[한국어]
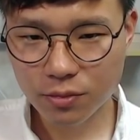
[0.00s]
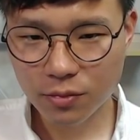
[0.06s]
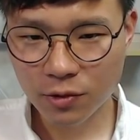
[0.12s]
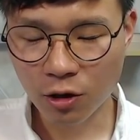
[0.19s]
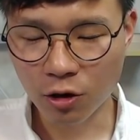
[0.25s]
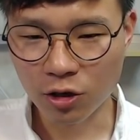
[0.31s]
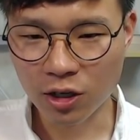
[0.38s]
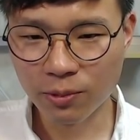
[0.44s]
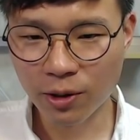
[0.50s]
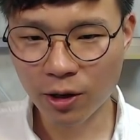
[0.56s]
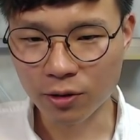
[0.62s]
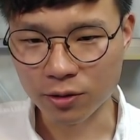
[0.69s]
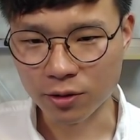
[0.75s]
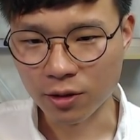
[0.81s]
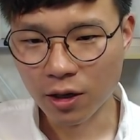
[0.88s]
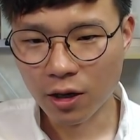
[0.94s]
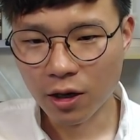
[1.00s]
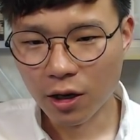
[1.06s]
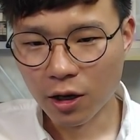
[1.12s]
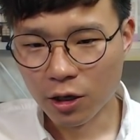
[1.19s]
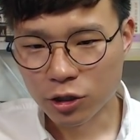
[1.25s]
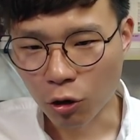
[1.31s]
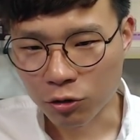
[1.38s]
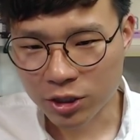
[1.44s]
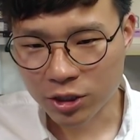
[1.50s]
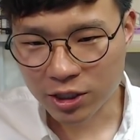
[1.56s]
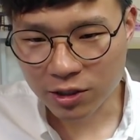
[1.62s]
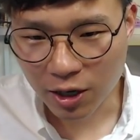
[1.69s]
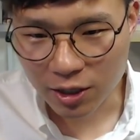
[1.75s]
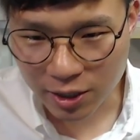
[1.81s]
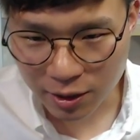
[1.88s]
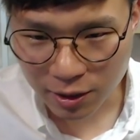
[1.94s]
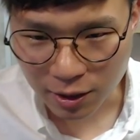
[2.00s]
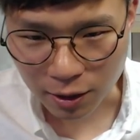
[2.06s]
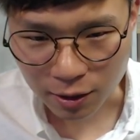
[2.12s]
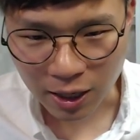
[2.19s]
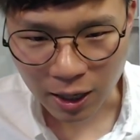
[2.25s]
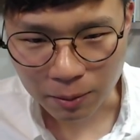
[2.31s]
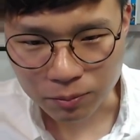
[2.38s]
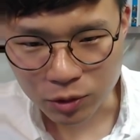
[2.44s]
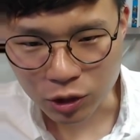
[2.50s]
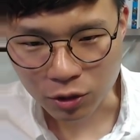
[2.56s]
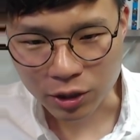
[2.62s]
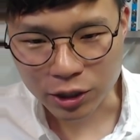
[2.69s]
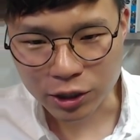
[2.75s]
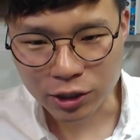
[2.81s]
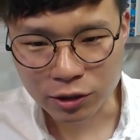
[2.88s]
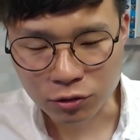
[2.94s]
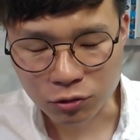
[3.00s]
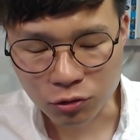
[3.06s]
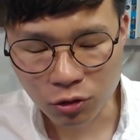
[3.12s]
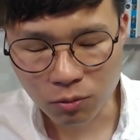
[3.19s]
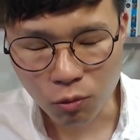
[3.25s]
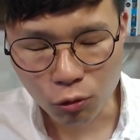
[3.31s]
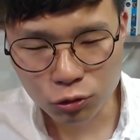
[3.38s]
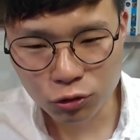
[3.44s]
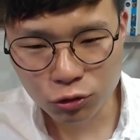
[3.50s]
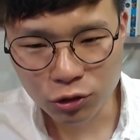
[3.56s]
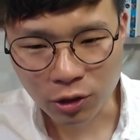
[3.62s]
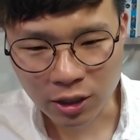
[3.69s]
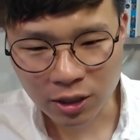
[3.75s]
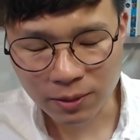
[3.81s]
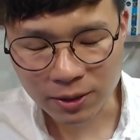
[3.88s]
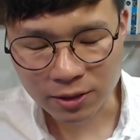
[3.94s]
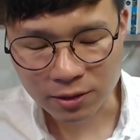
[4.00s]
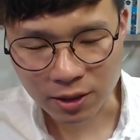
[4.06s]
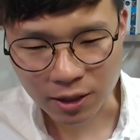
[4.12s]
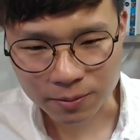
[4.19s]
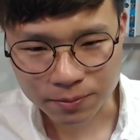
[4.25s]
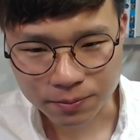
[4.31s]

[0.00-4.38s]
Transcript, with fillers: 걸리면 정신과 생각, 감정, 기질 등도 모두 영향을 받는다.